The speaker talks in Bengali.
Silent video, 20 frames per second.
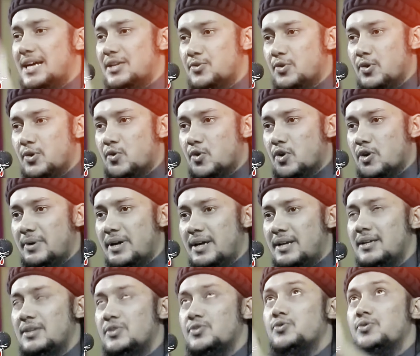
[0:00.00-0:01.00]
যে কাজগুলো
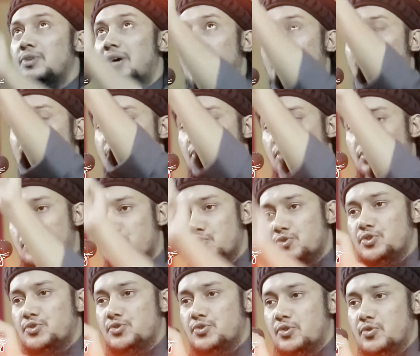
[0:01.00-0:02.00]
করবেন শুধু আল্লাহ
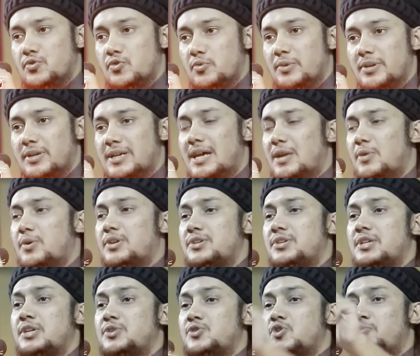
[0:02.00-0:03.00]
সন্তুষ্টির জন্য করবেন কারো
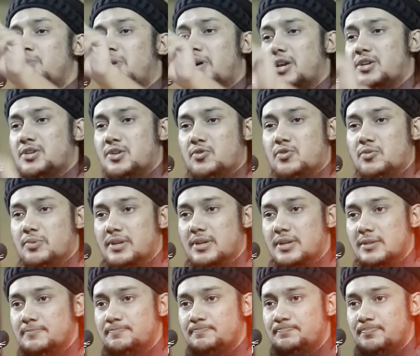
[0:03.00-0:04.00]
কাছে কিচ্ছু পাওয়ার আশা করবেন
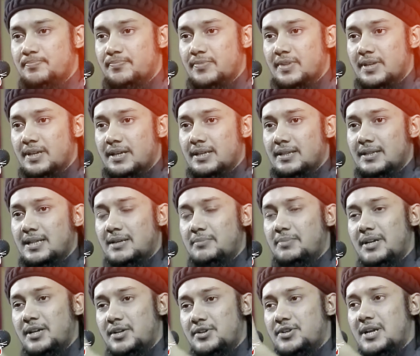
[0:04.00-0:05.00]
না
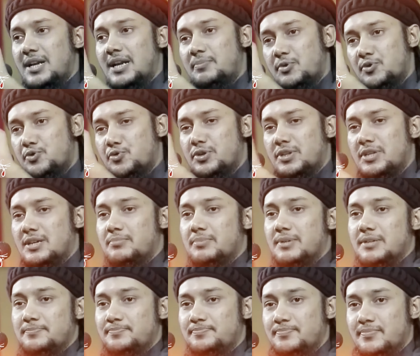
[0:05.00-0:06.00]
দেখবেন ইনশাল্লাহ আপনি সুখে
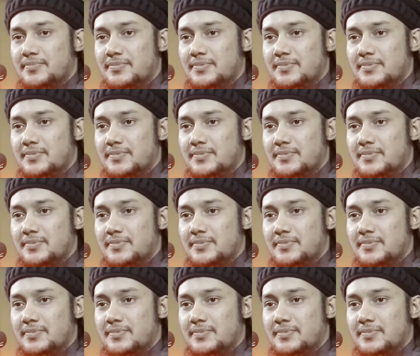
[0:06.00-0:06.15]
থাকবেন